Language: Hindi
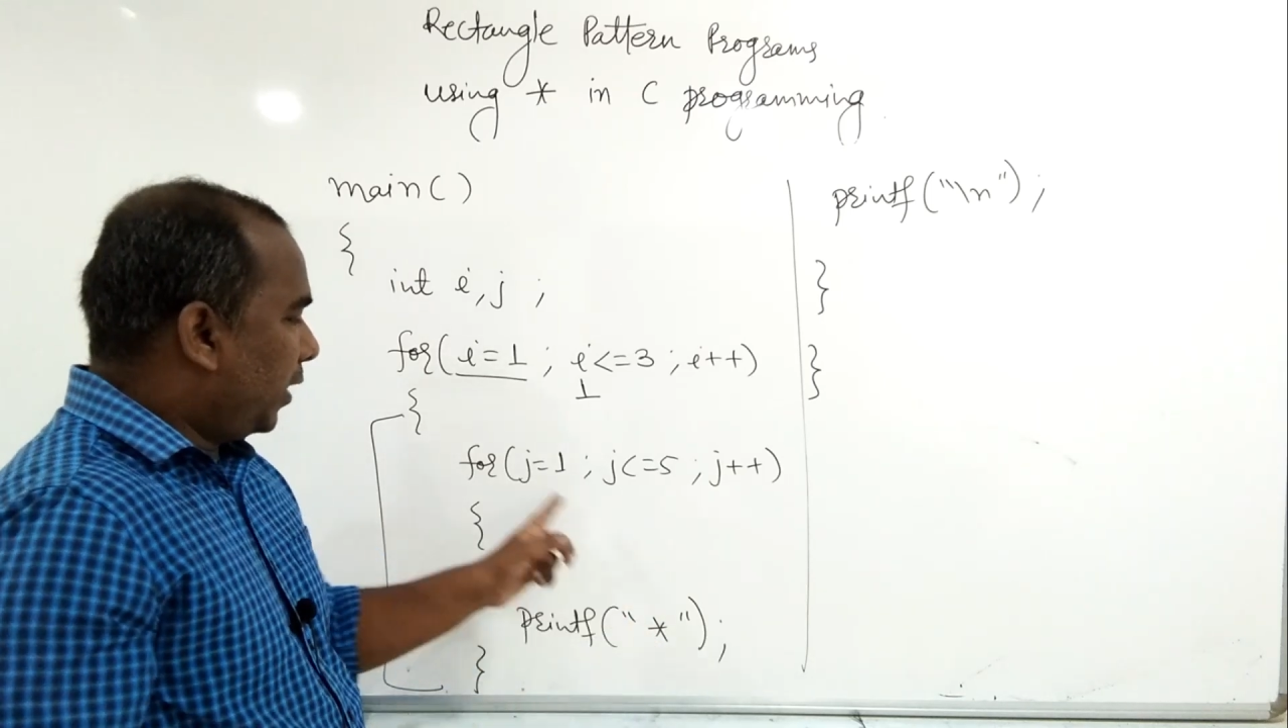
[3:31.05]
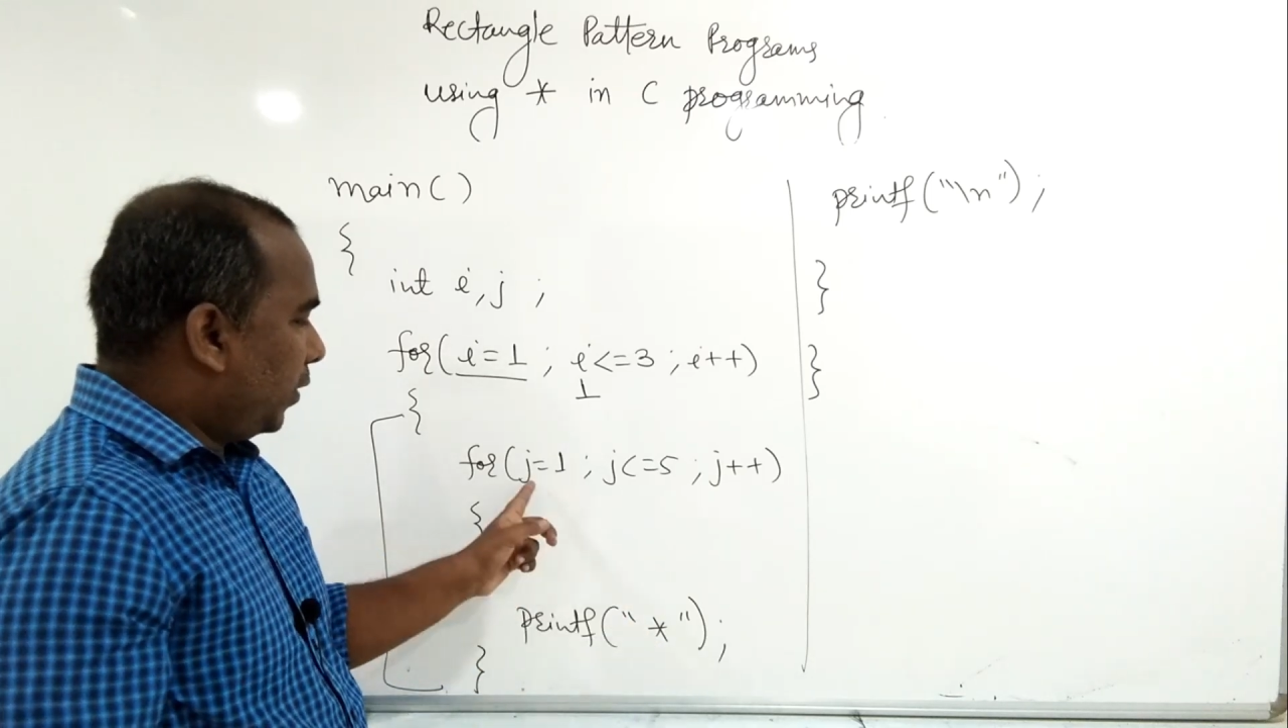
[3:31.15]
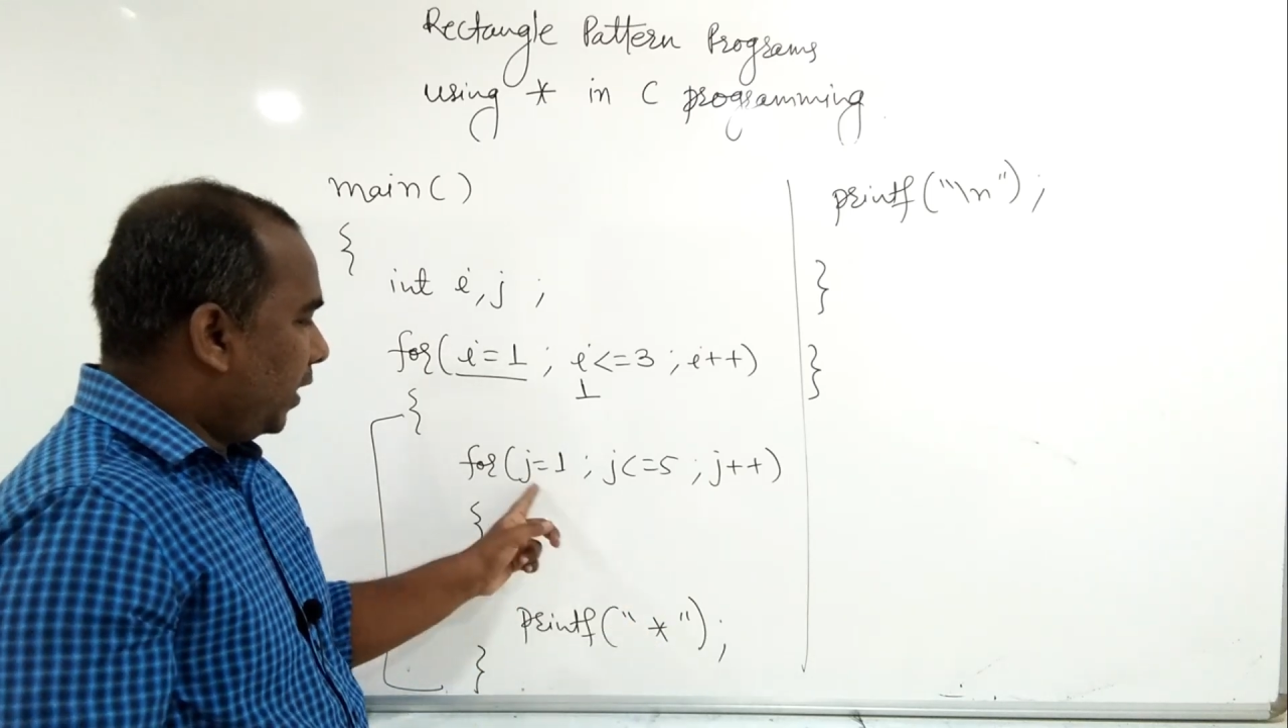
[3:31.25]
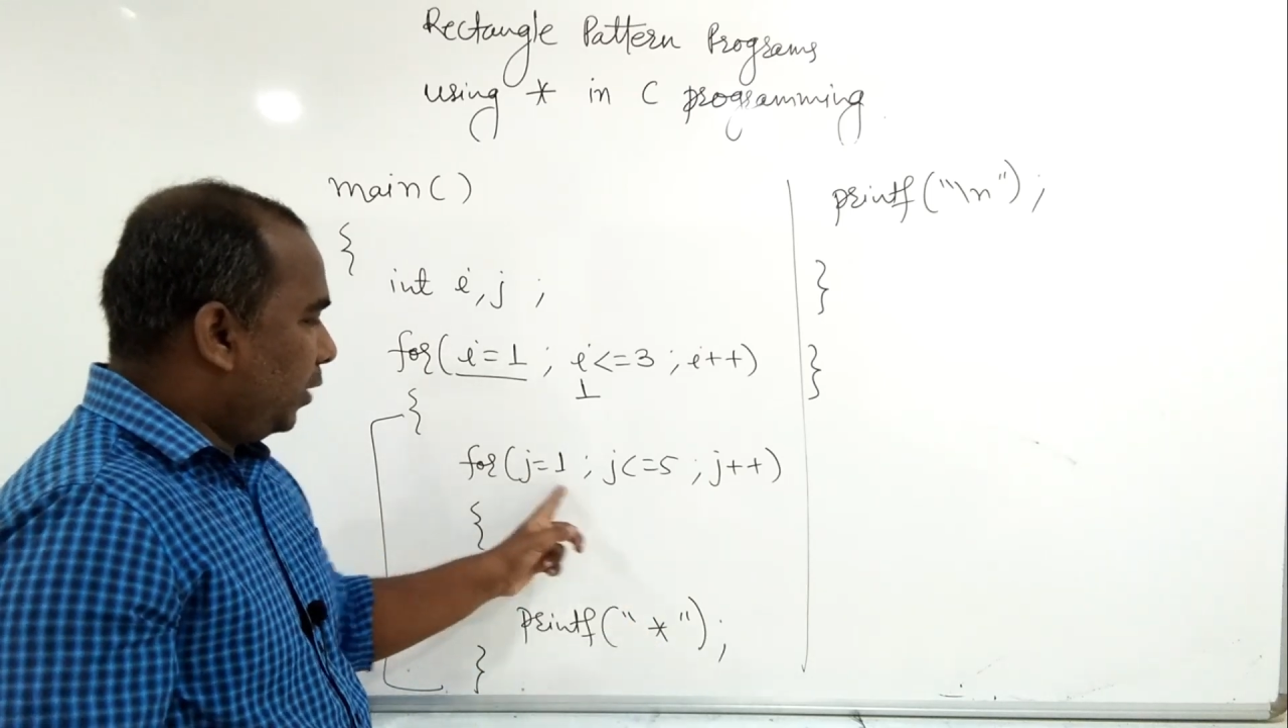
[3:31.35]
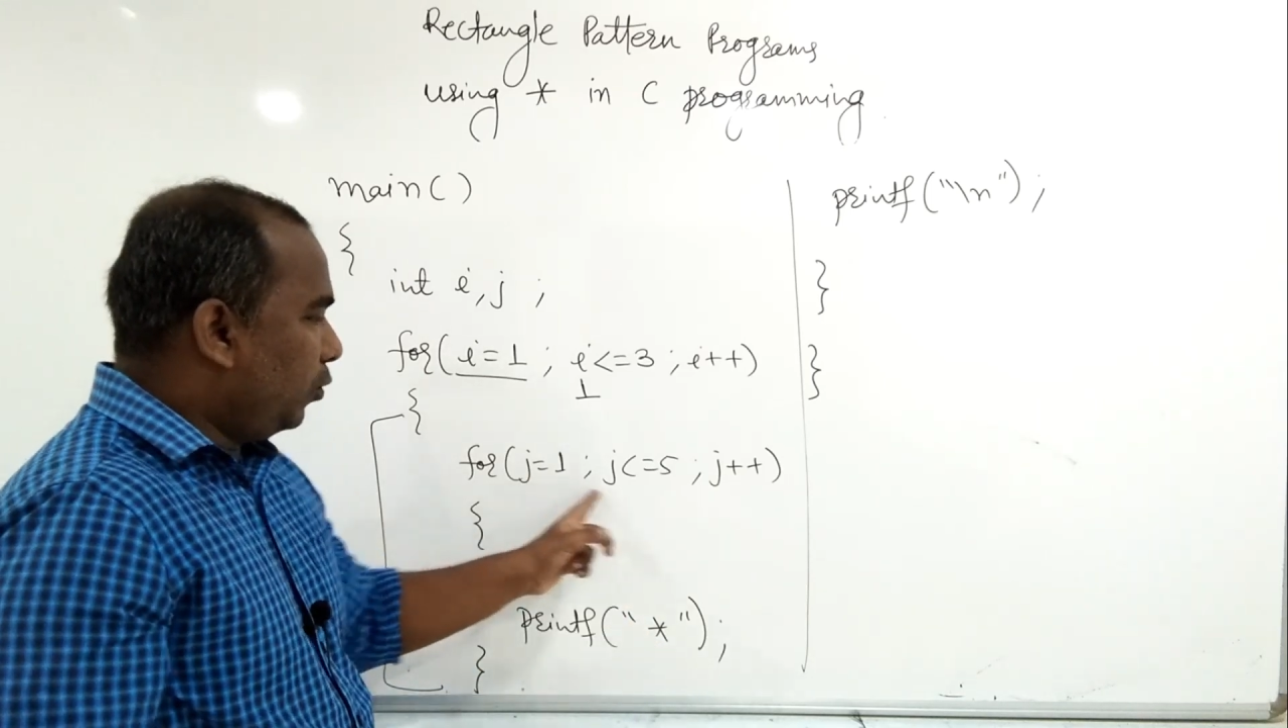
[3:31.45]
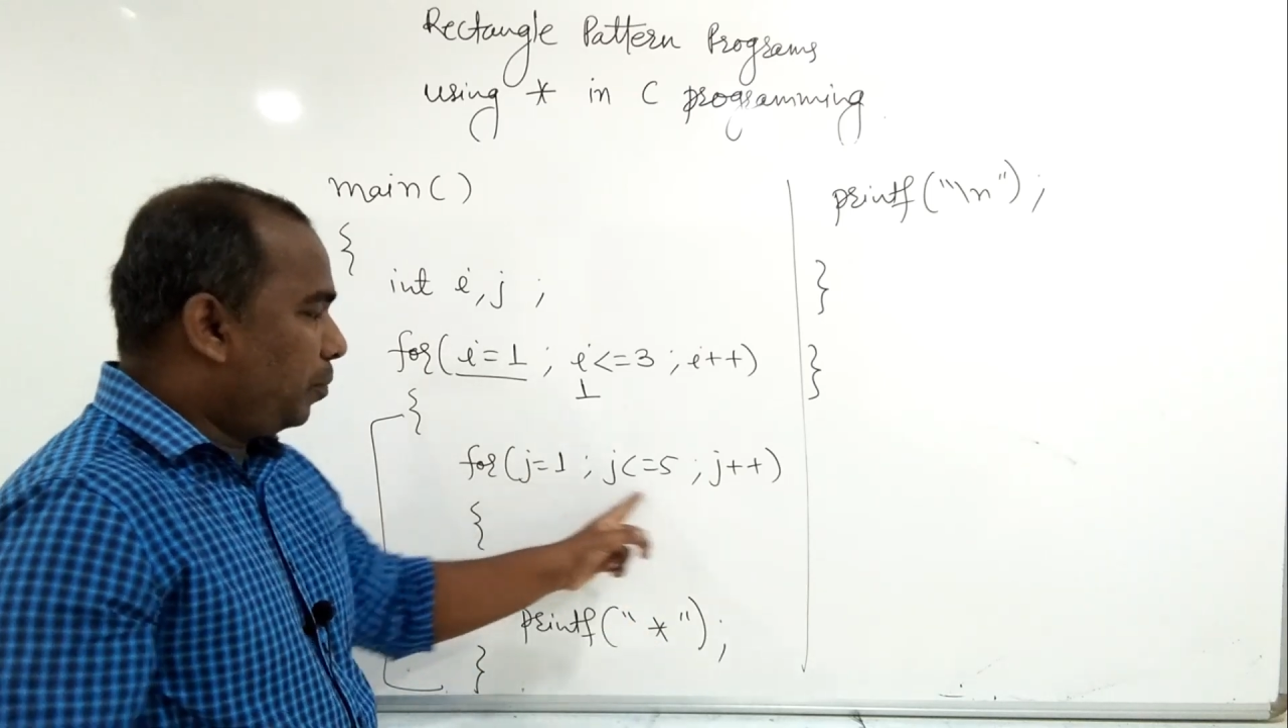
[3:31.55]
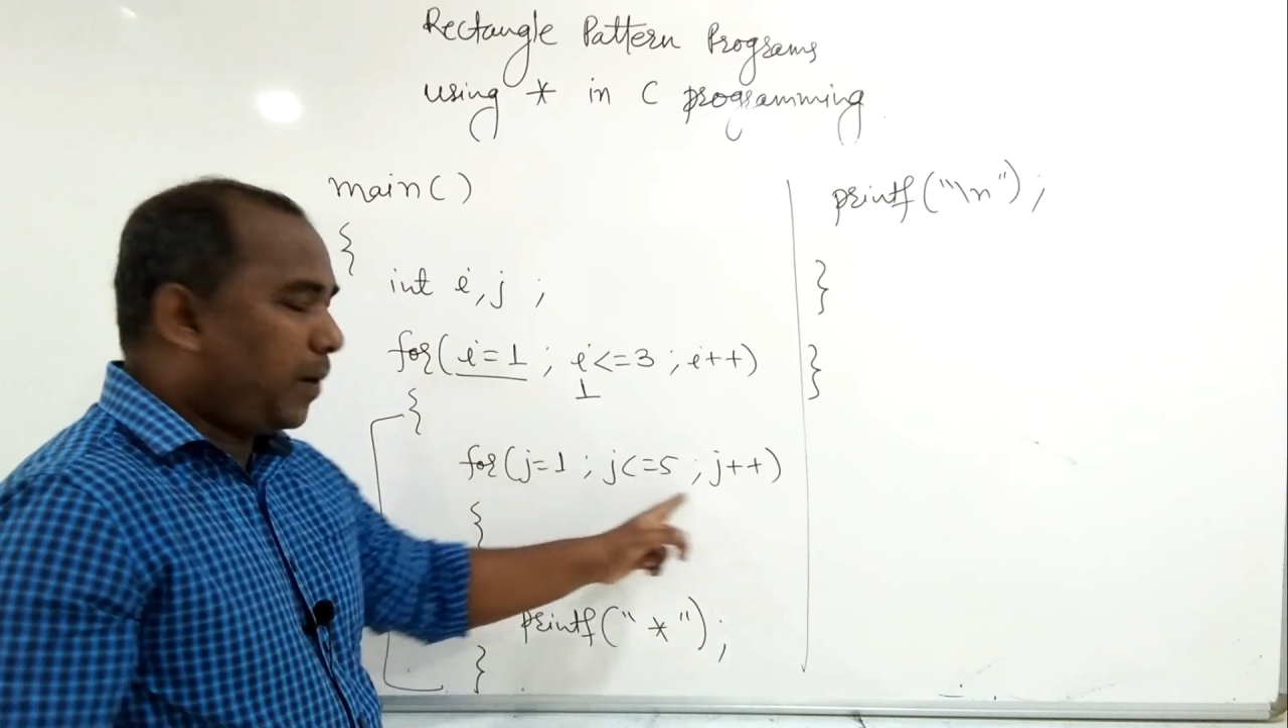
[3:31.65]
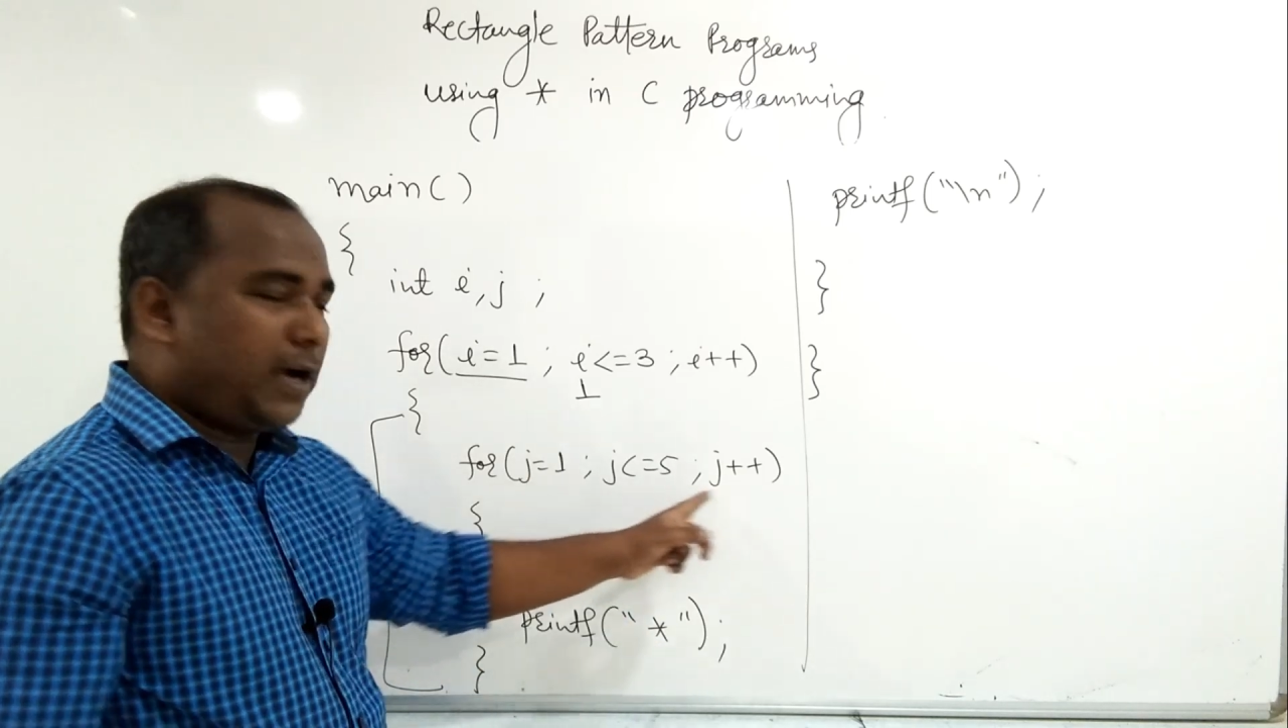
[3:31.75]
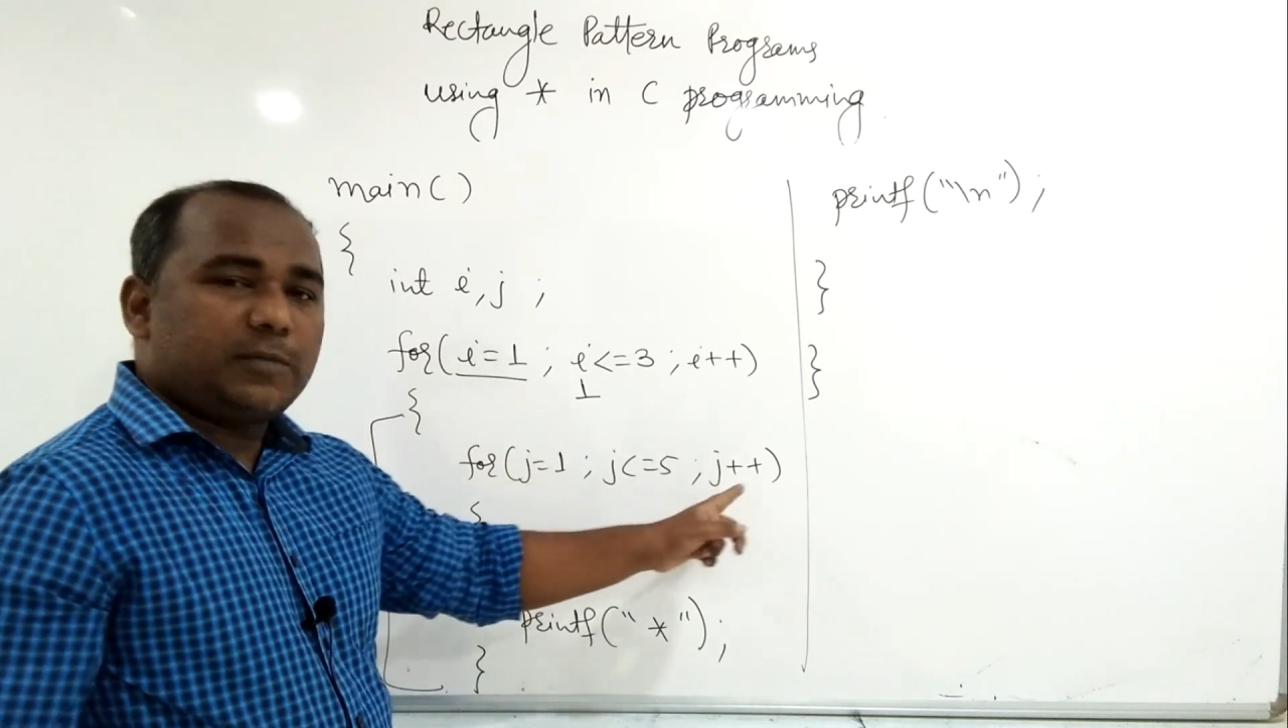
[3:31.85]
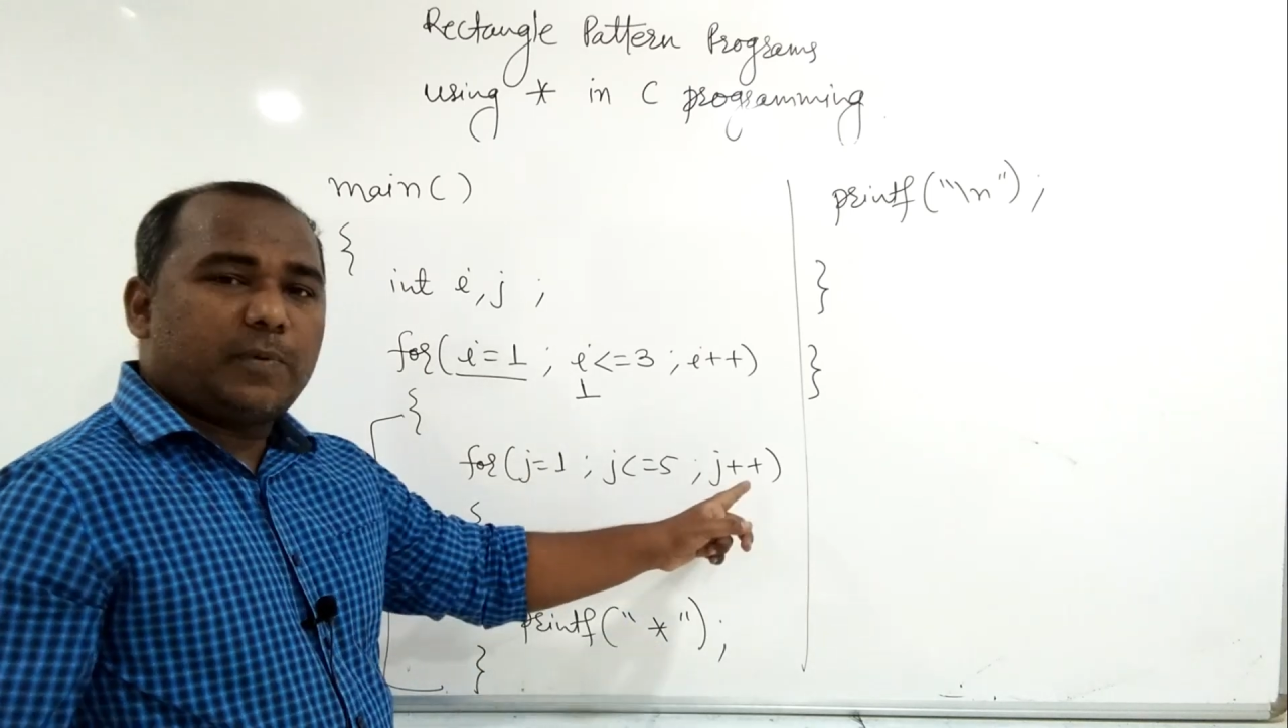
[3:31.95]
क्योंकि ये
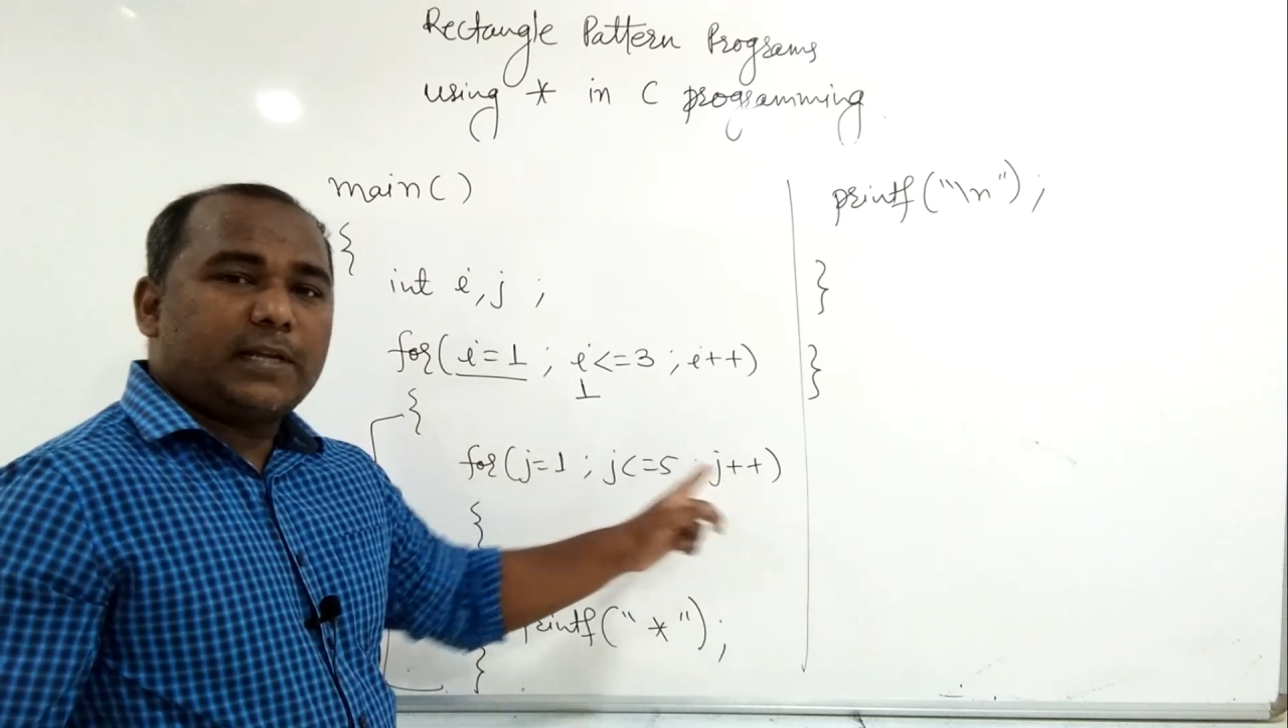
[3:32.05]
लूप पांच